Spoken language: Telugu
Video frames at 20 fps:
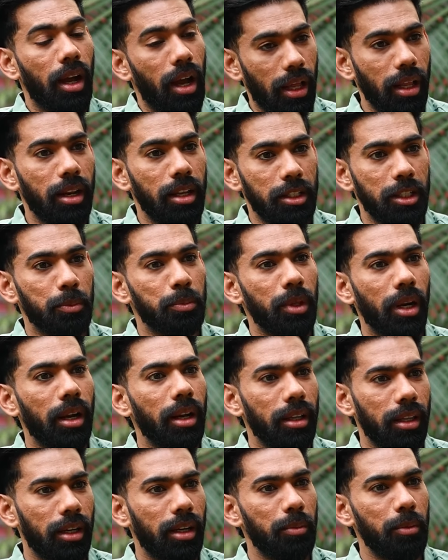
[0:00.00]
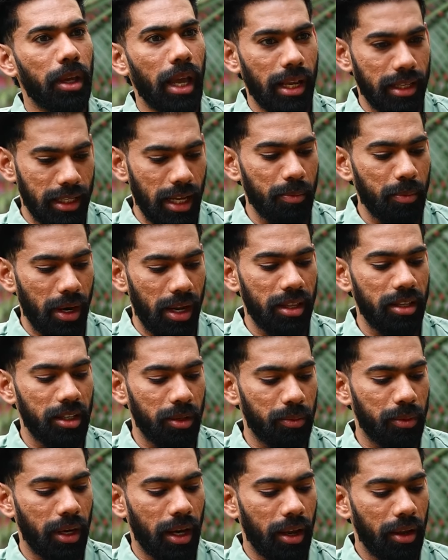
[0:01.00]
అదే నేను చెప్తున్నాను కదండి మీకు ఎగ్జాంపుల్ అదే
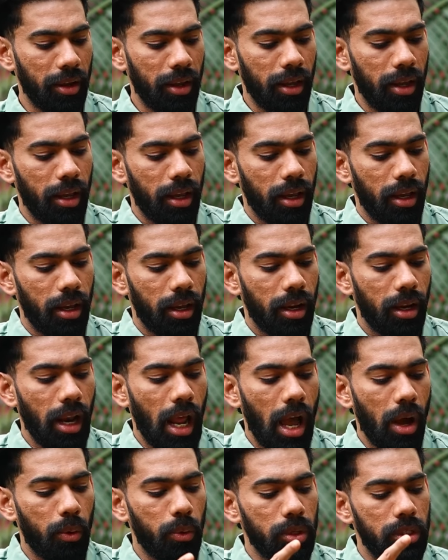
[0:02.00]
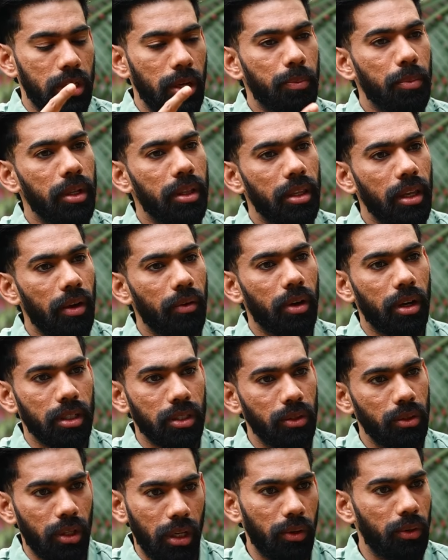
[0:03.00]
చెప్తున్నా నాకు వచ్చే ప్రతి
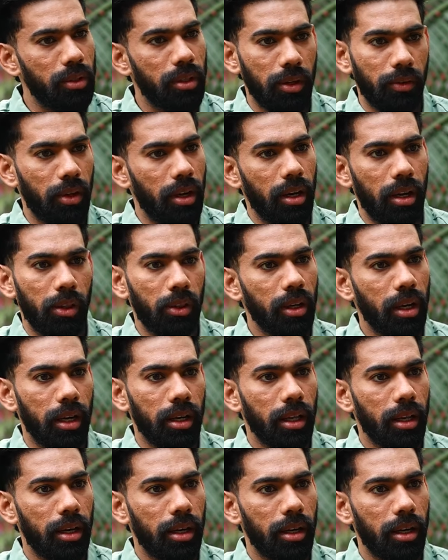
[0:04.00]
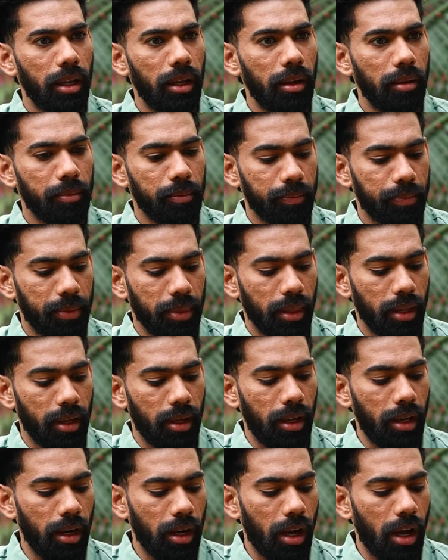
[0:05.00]
అవకాశం దేవుడి ఎందుకు ఎందుకంటానంటే
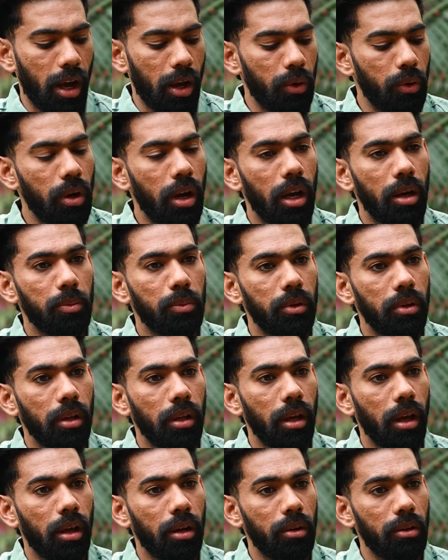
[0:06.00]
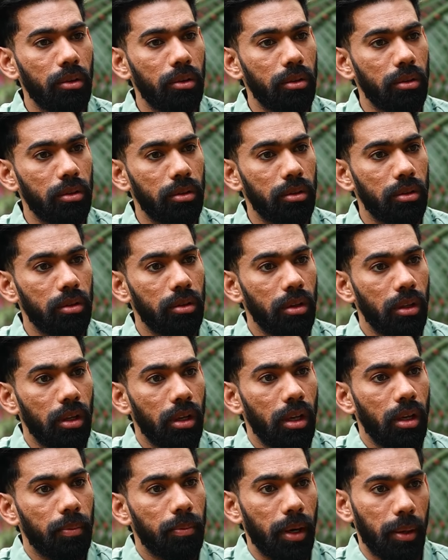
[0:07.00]
ఇలా హను ఆర్పుడి గారు
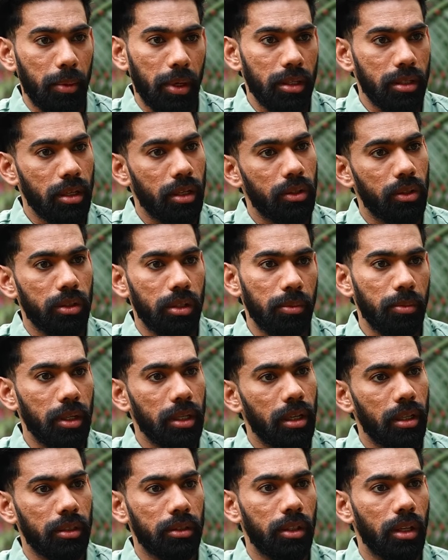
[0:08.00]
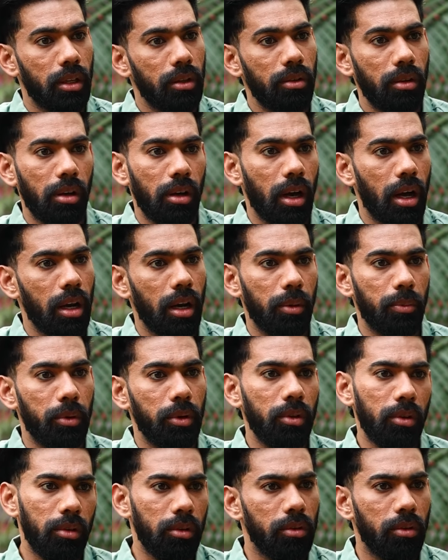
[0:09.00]
ప్రభాస్ గారితో సినిమా చేస్తున్నారు అన్నప్పుడు